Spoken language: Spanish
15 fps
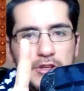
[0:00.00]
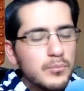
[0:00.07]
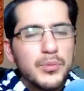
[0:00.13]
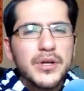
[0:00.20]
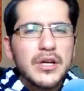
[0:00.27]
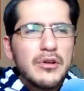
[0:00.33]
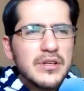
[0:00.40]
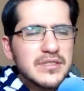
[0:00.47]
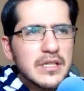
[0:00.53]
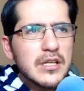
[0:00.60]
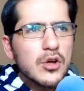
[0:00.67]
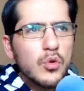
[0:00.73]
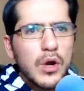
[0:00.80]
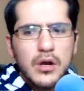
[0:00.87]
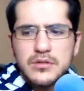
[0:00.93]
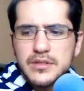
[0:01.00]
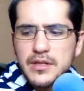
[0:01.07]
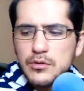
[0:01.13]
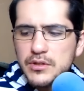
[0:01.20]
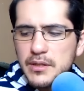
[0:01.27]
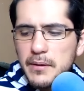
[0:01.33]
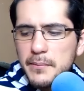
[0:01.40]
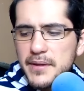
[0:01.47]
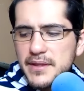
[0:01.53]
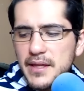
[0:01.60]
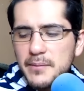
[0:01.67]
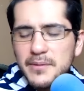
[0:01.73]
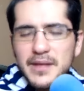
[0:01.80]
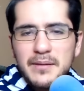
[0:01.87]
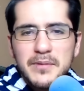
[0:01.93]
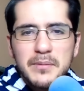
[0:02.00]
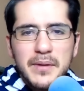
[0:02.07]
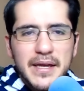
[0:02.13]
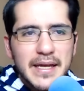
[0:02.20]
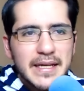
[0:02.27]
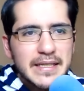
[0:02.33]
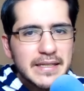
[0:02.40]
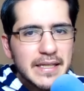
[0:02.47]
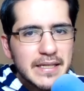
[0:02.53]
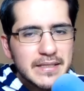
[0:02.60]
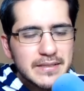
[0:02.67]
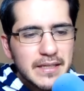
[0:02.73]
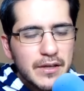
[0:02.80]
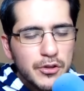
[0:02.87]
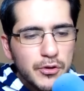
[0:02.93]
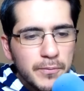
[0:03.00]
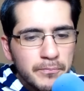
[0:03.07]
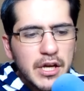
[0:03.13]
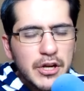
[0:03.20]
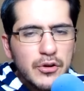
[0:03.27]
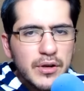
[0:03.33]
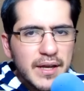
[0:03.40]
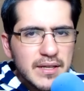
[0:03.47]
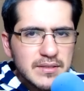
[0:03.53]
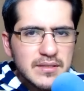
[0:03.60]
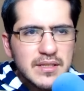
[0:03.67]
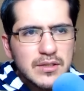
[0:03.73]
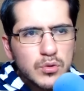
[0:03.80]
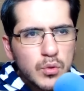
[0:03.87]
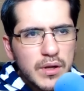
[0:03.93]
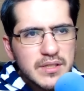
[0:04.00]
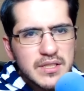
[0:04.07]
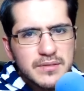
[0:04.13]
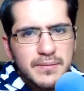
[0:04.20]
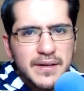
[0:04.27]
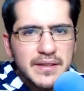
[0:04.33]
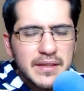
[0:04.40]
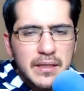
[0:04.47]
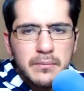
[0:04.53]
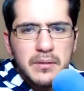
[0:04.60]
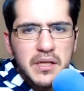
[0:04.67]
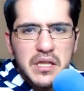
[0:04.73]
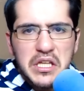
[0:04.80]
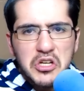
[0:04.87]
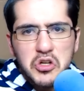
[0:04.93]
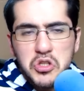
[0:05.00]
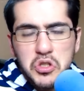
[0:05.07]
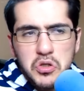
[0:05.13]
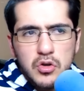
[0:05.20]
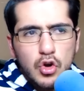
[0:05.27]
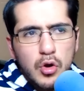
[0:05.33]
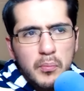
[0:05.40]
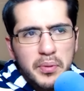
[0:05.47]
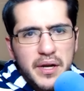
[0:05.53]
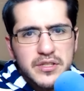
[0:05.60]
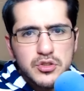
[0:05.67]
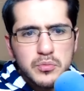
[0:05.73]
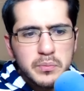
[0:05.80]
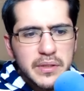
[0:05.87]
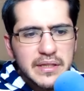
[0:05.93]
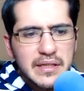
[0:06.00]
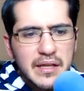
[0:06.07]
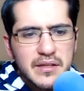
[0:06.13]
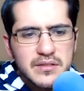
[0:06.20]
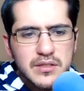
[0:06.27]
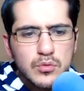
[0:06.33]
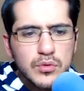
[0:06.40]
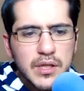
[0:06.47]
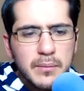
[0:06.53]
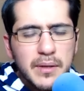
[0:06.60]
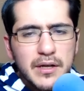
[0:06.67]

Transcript: porque no han salido juegos que últimamente a mí, a mí, me hayan interesado. Creo que a estas alturas es factible, digo yo, comprarse un Vita de segunda